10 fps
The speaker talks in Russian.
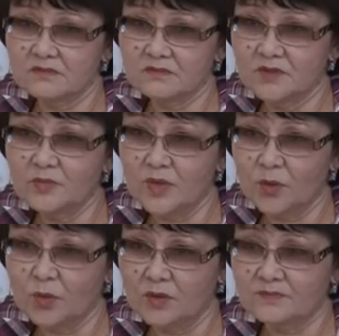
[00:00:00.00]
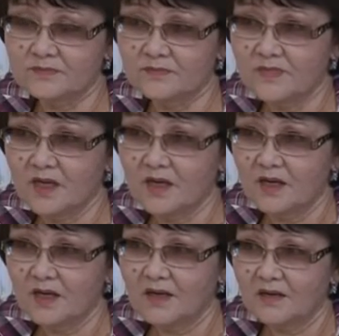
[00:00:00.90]
неплохое.
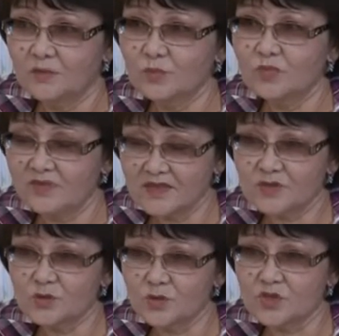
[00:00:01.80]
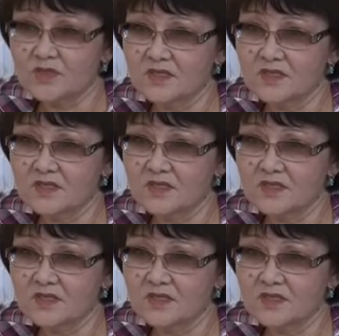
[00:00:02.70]
Бывают случаи,